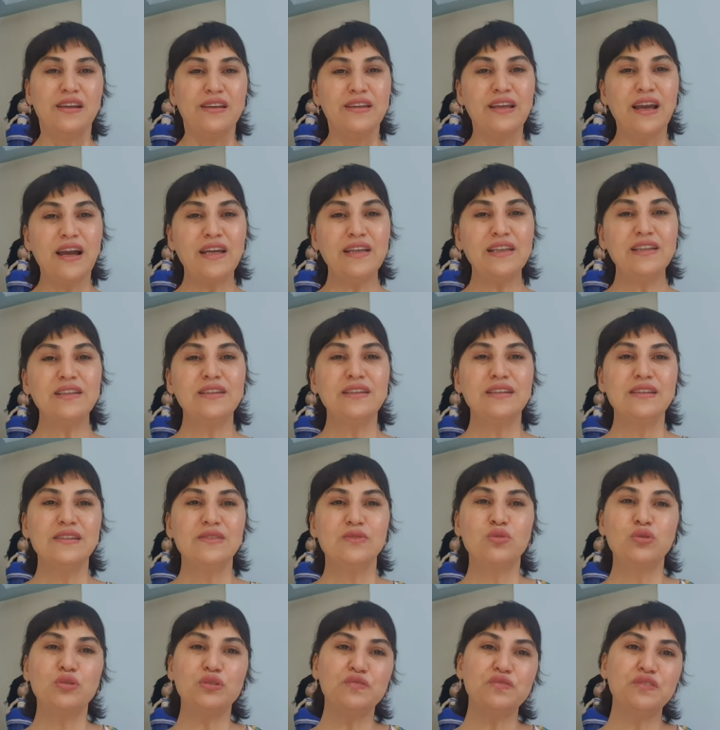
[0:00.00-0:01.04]
Yani
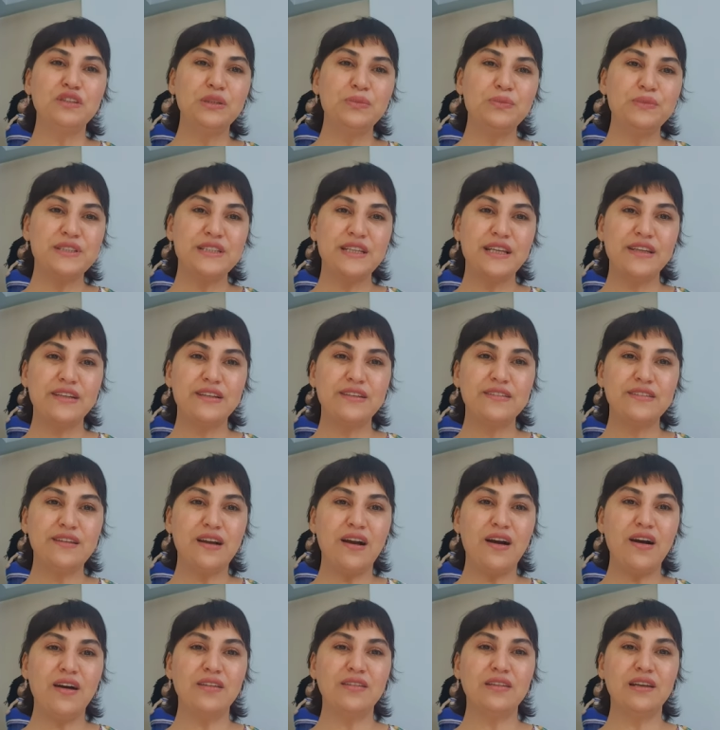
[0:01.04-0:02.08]
Türk filmi seyret
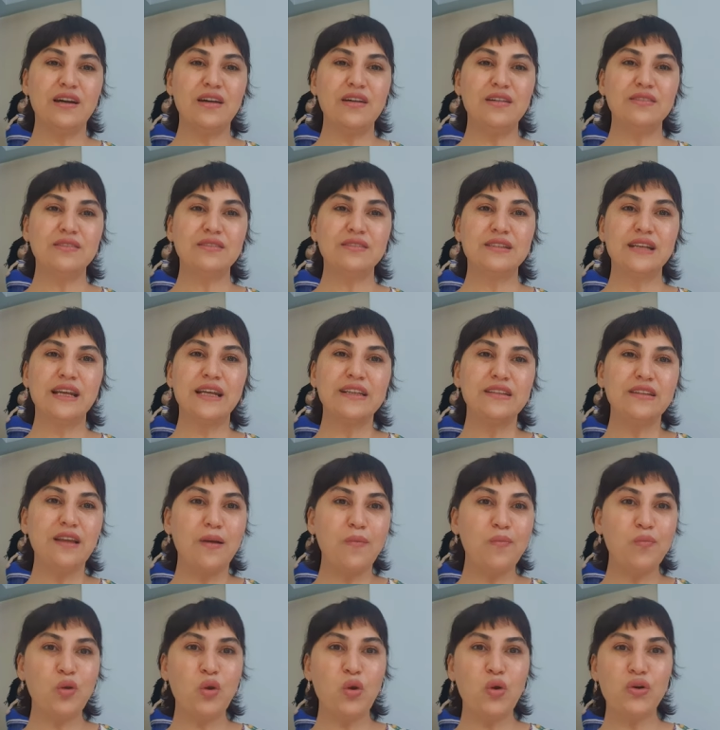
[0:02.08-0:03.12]
ağla,
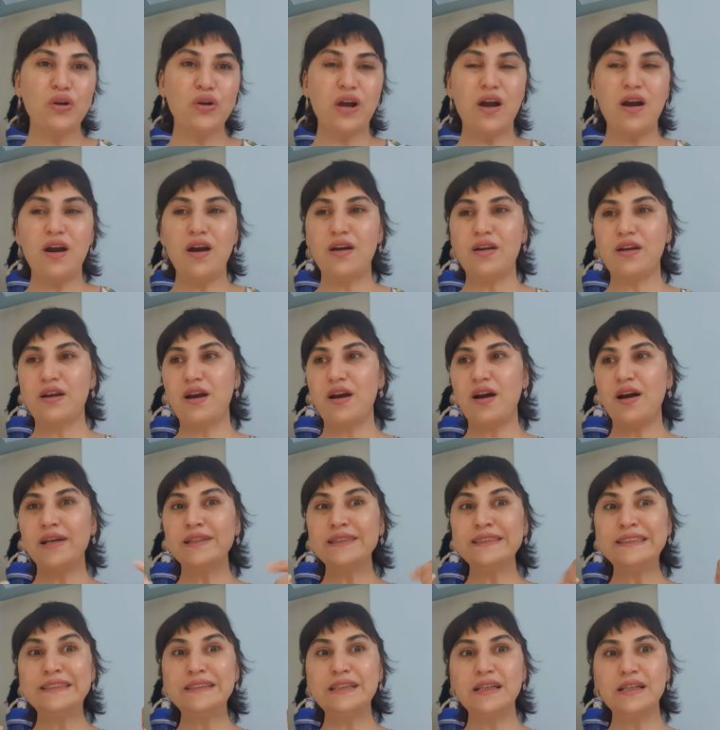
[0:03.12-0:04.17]
reklam gör ağla,
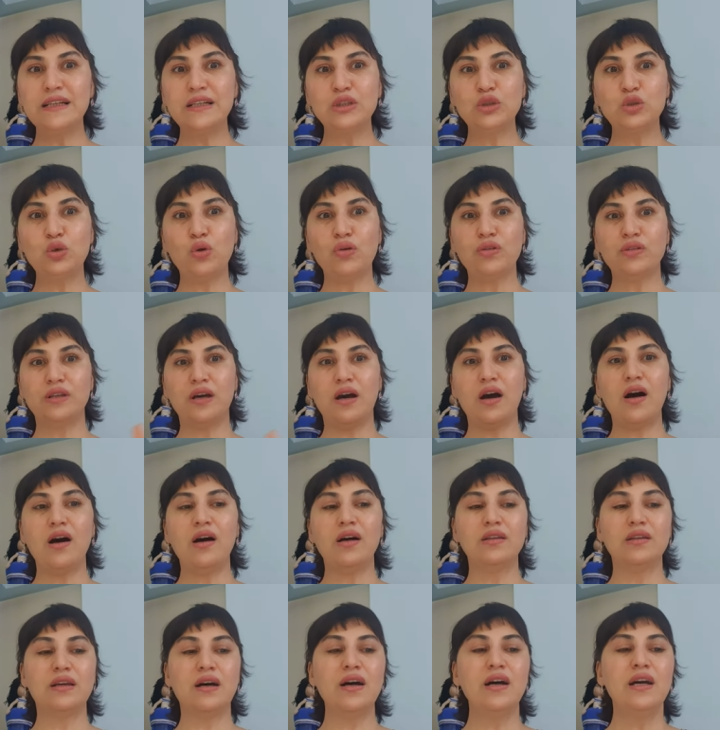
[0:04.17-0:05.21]
anılara dön
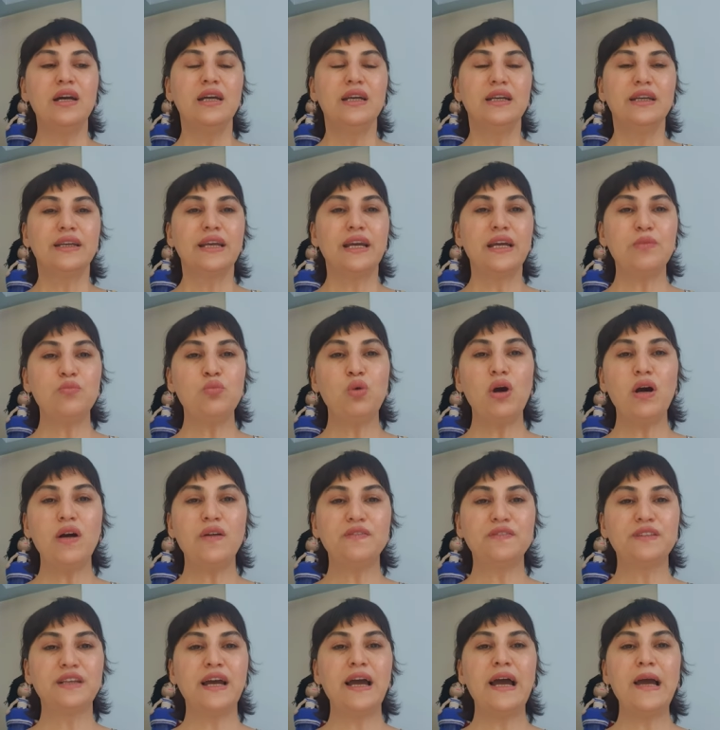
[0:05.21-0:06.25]
ağla. Yani bu
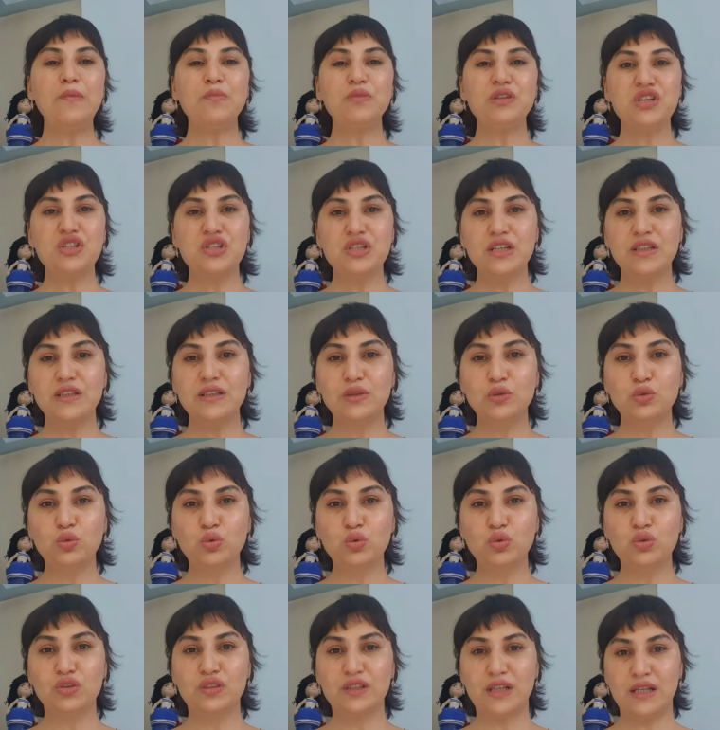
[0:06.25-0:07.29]
hafta hem işte de
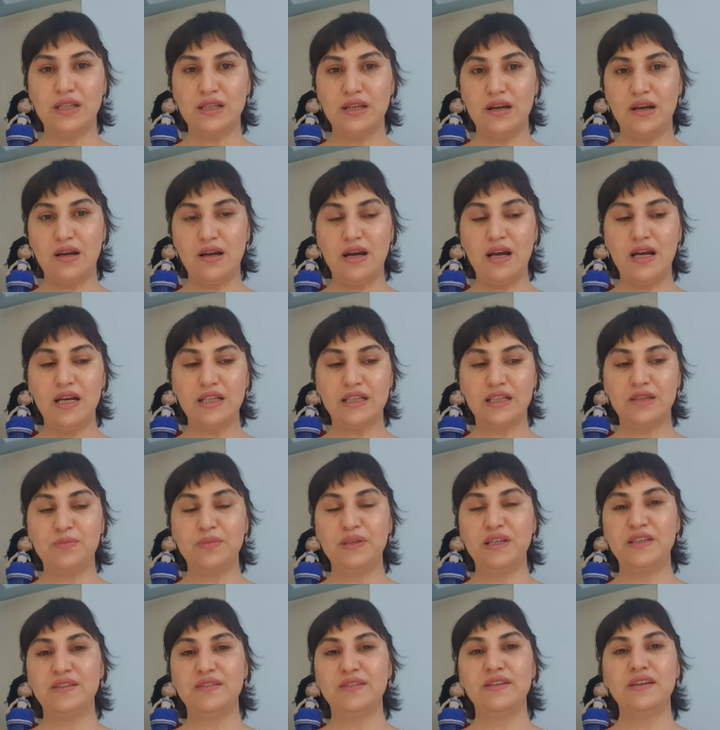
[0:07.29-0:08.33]
duygusal
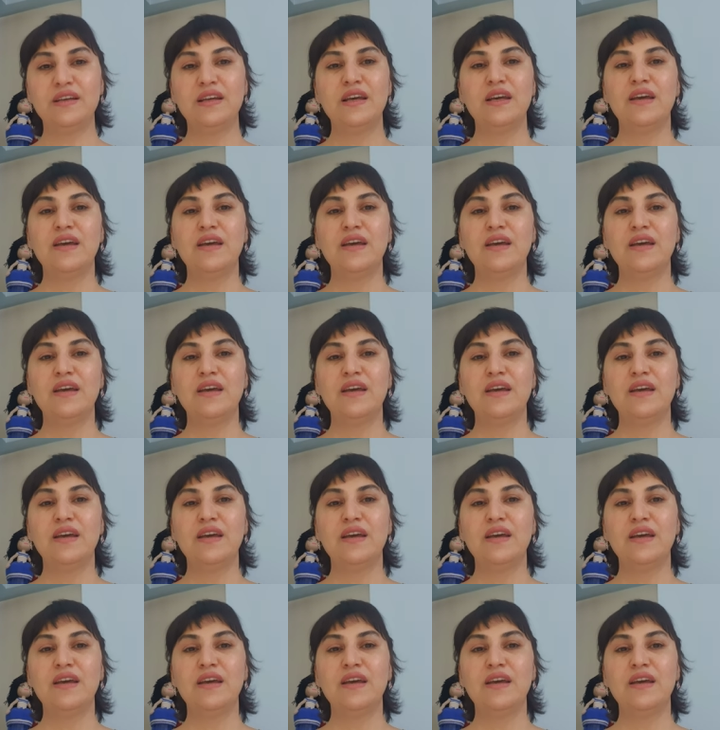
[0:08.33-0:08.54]
hakimiyet